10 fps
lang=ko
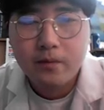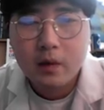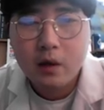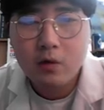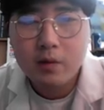
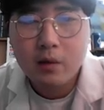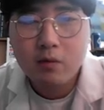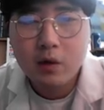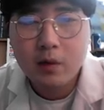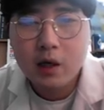오십팔 번
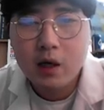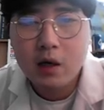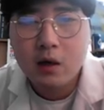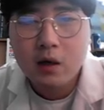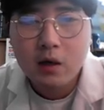
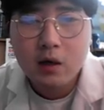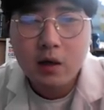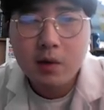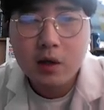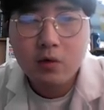문제입니다.
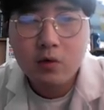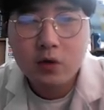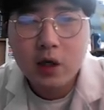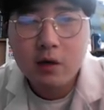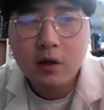일반,
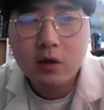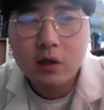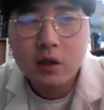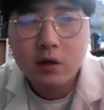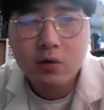곤충의 일반적
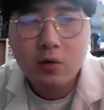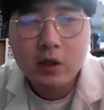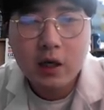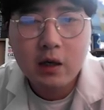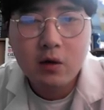특징으로
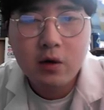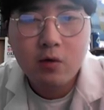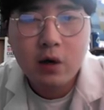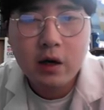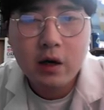옳지 않은 것을
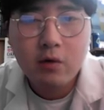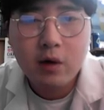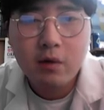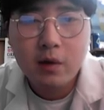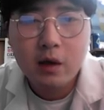골라라라고
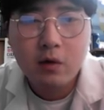했습니다.